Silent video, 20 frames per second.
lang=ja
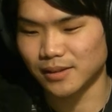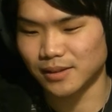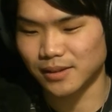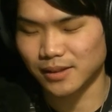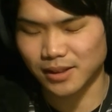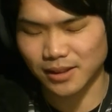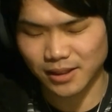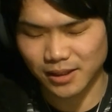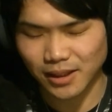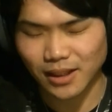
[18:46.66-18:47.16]

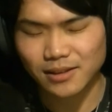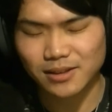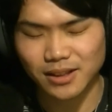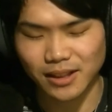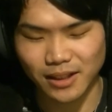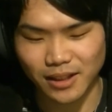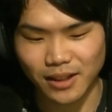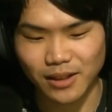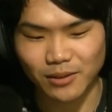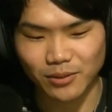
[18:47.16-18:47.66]
しなく
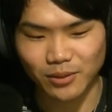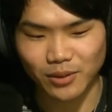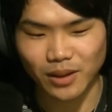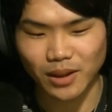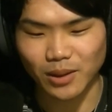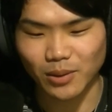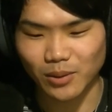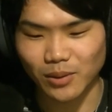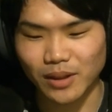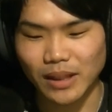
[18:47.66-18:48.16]
ちゃいけないこと
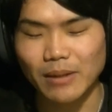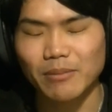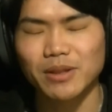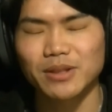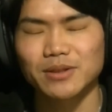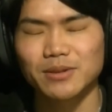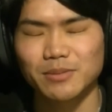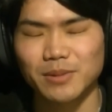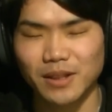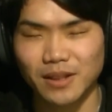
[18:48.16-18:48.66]
が
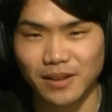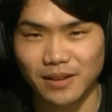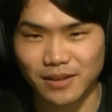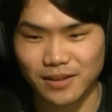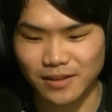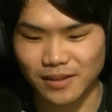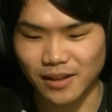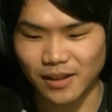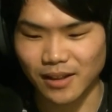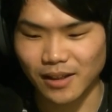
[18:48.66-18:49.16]
山積みでで
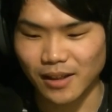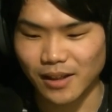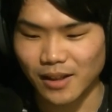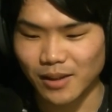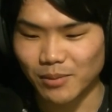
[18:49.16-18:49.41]
すね